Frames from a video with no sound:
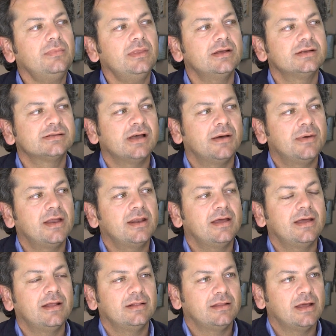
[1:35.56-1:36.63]
saber
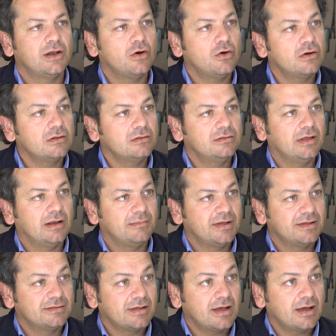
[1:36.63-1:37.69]
el tenor del
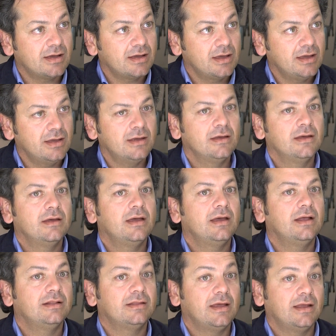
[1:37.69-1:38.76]
mensaje,
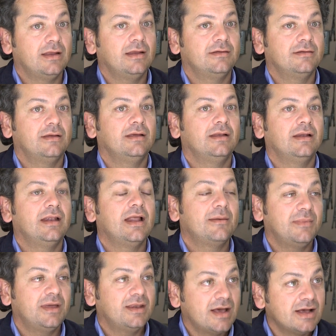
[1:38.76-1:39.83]
eh, eh, la
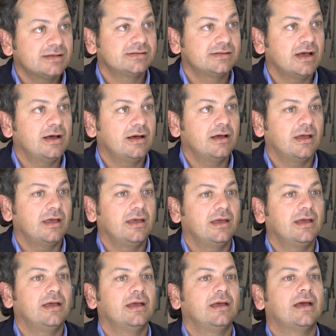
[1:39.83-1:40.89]
amenaza,
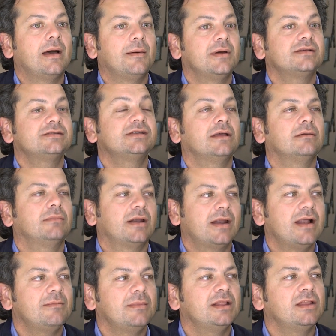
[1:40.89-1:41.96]
eh, a ver si
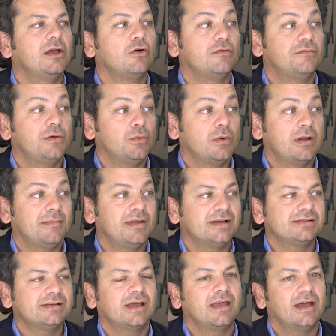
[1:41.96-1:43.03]
realmente configura una
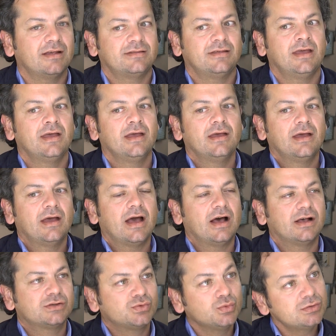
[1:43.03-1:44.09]
amenaza que hace
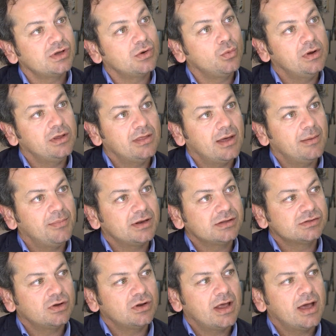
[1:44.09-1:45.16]
a su seguridad
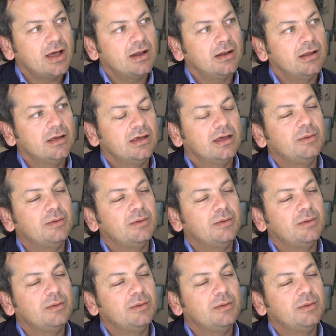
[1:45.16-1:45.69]
personal y